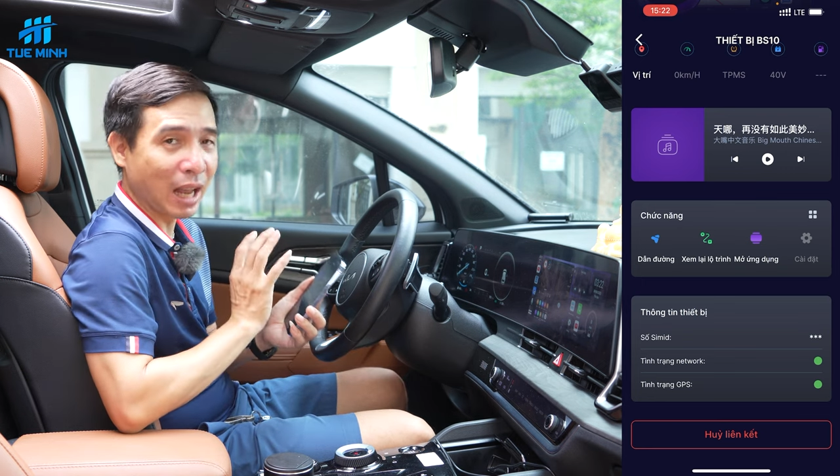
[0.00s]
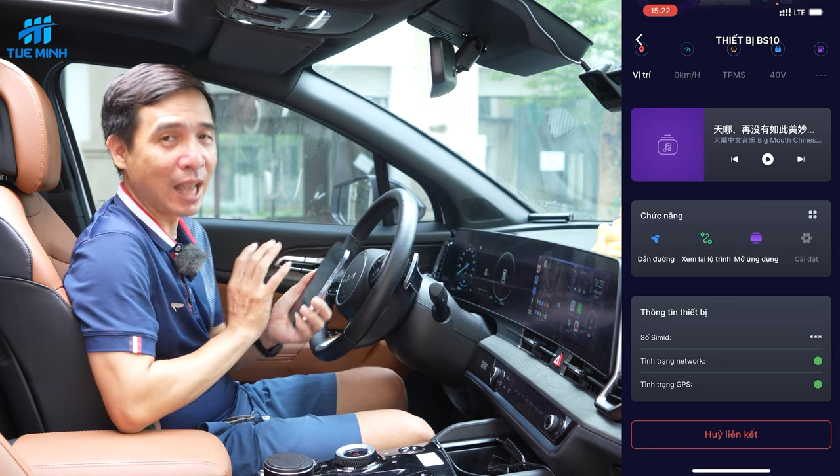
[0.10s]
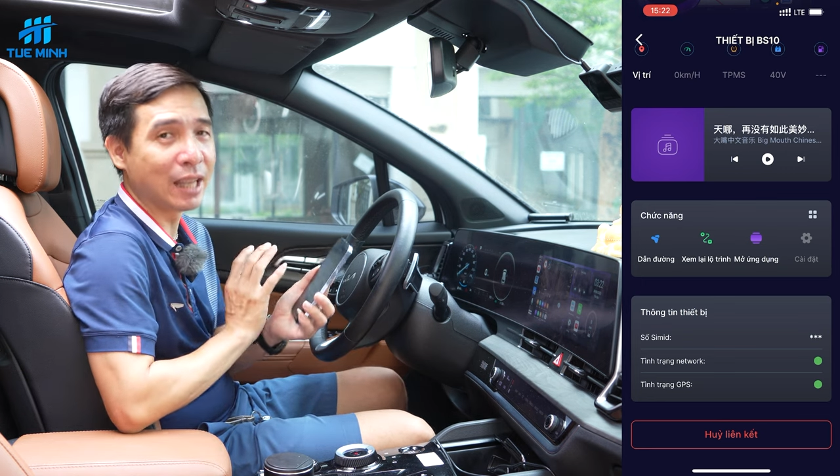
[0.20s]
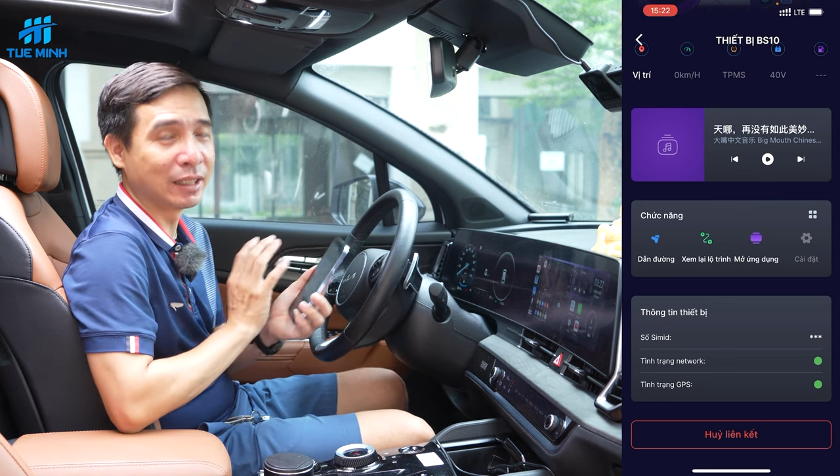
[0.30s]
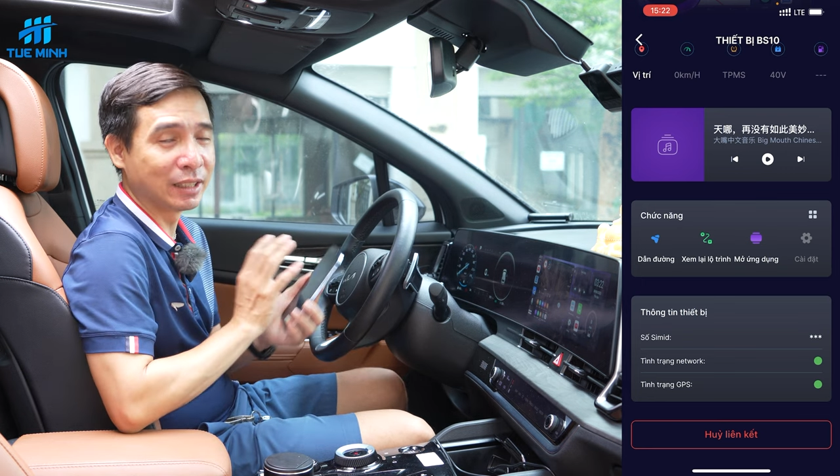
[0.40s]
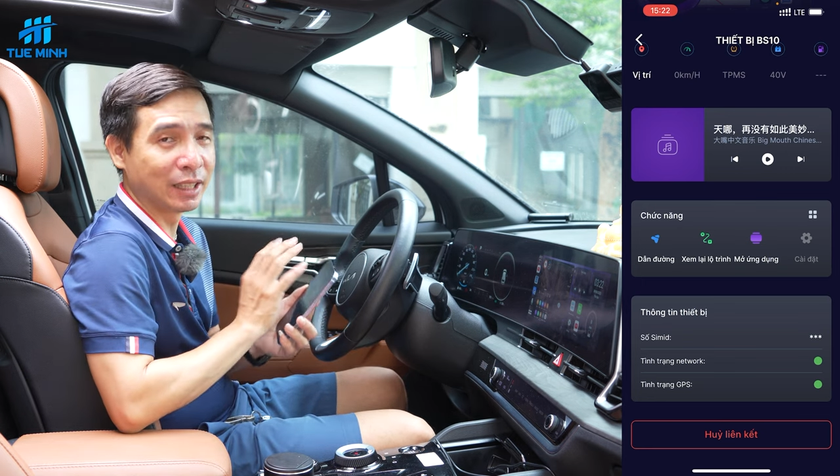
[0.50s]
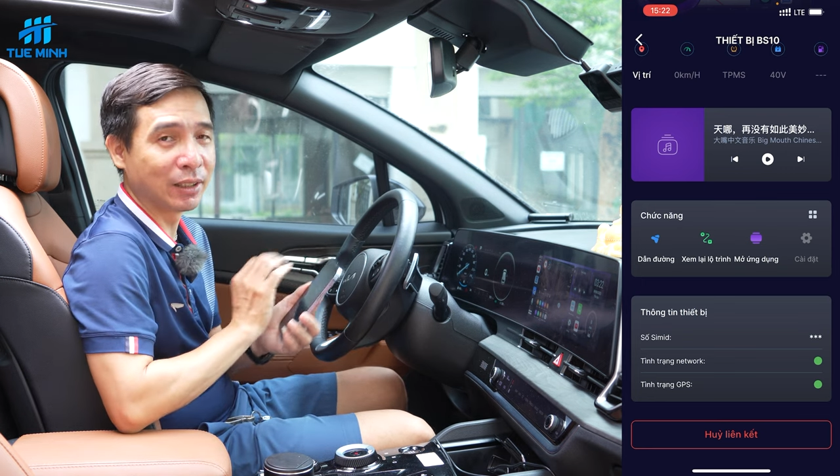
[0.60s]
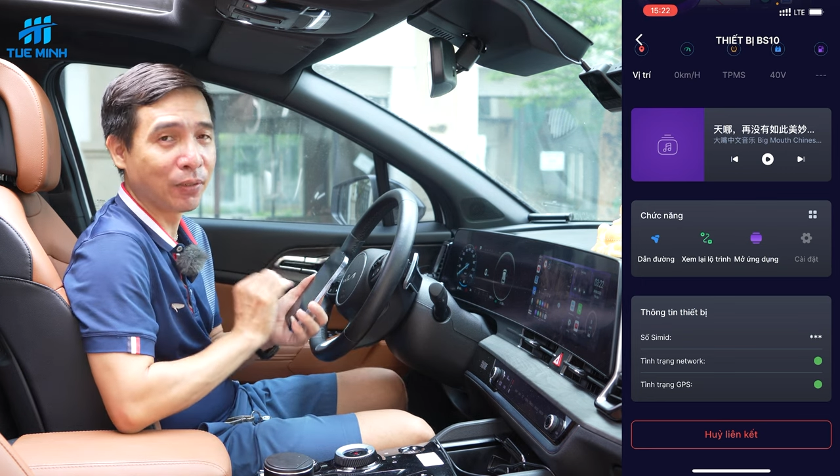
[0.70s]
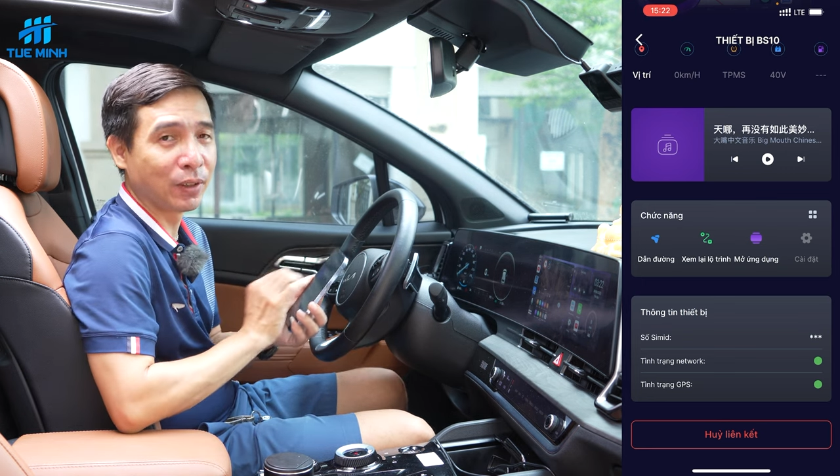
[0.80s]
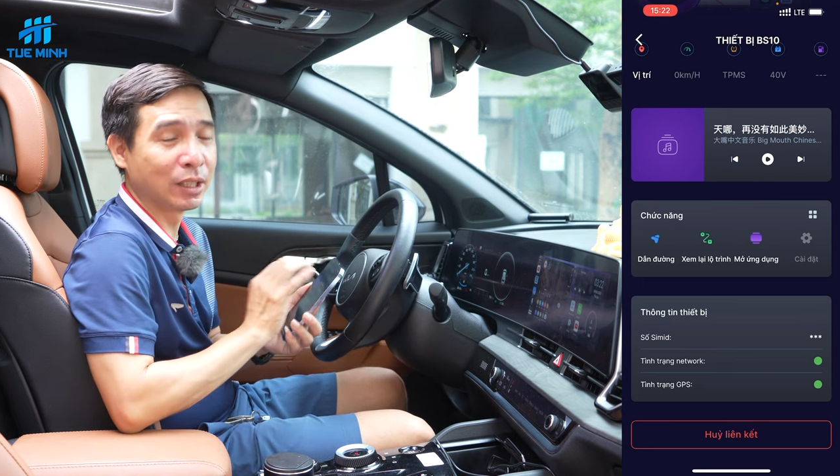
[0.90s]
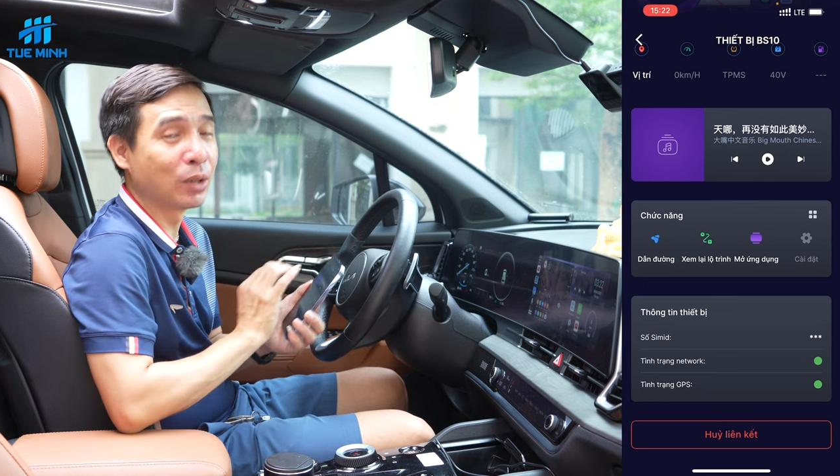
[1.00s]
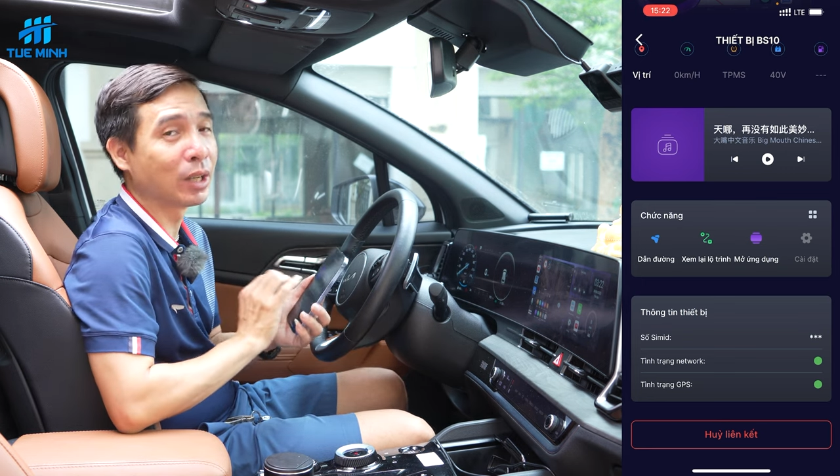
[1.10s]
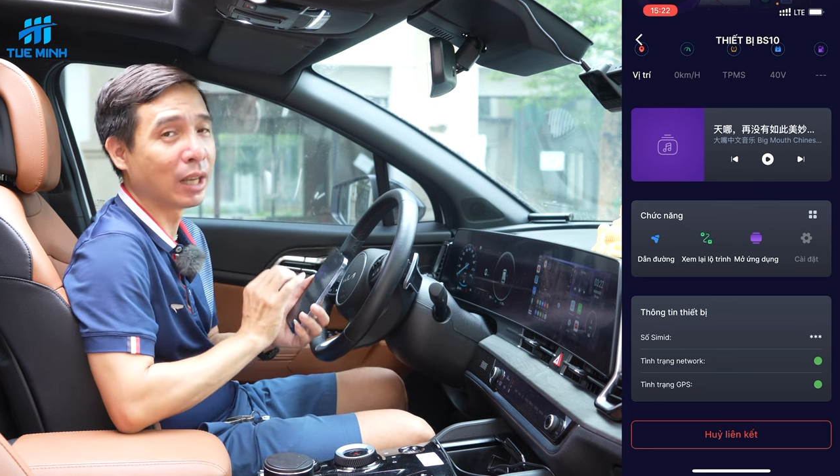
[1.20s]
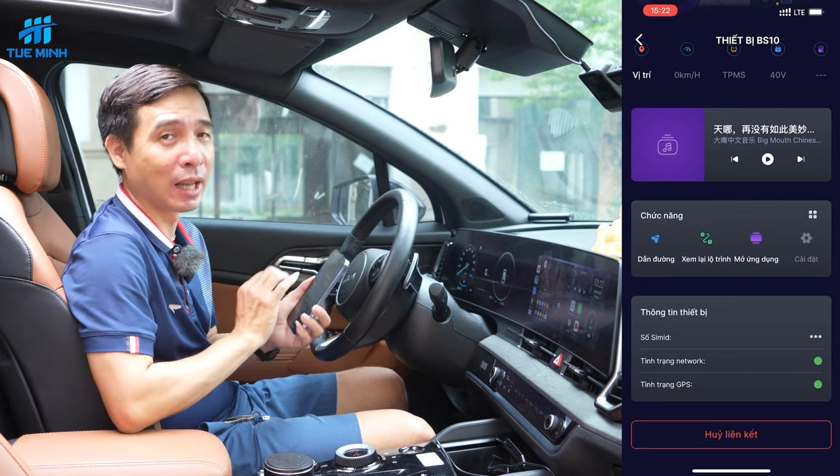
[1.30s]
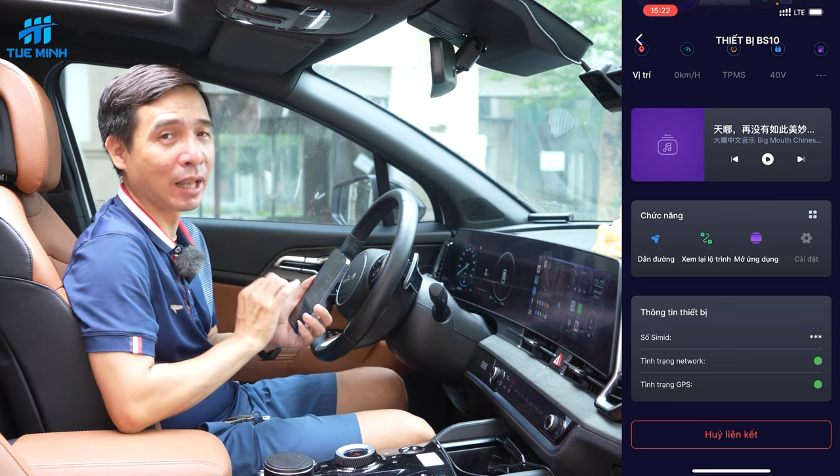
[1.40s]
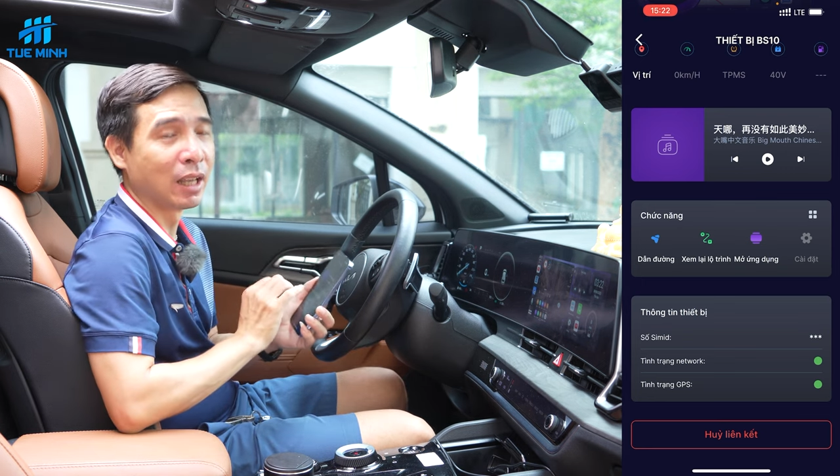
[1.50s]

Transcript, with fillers: hay ở trên cái phần điều khiển này